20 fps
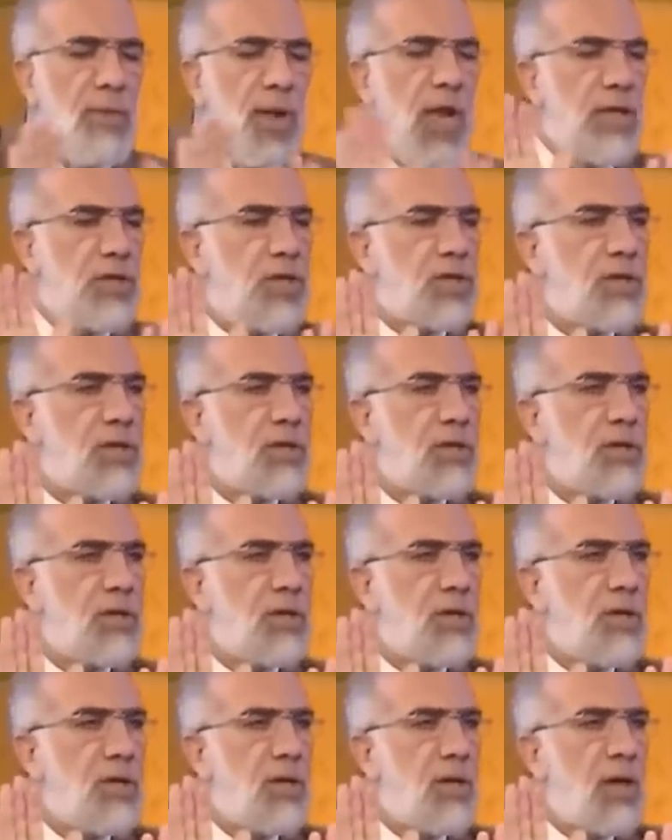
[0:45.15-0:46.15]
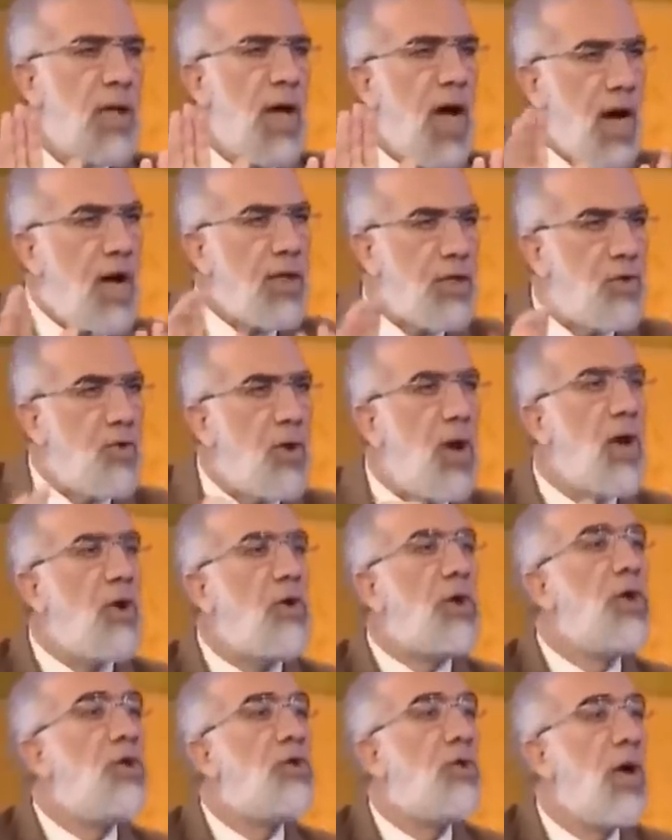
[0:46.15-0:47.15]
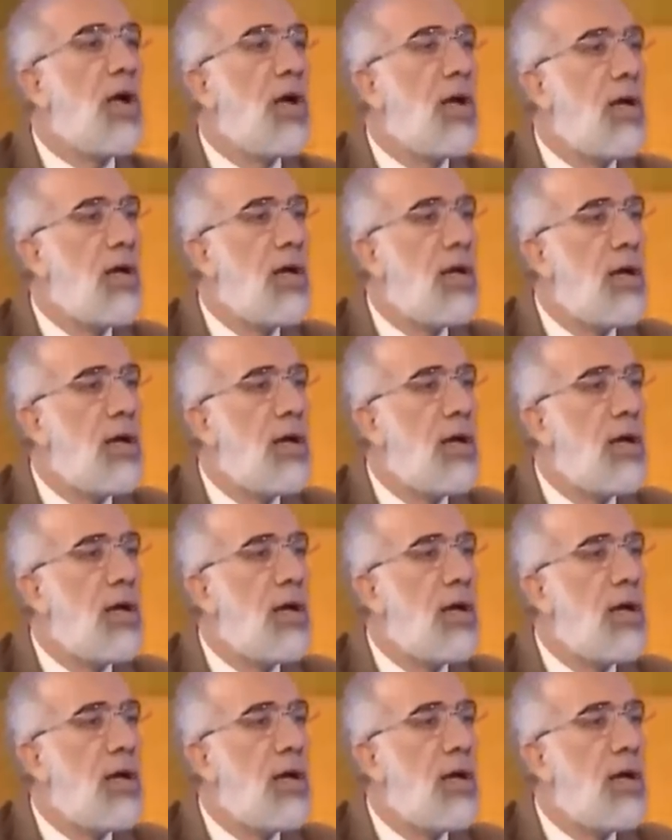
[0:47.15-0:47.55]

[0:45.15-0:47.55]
بلاش اخذتها اعيدها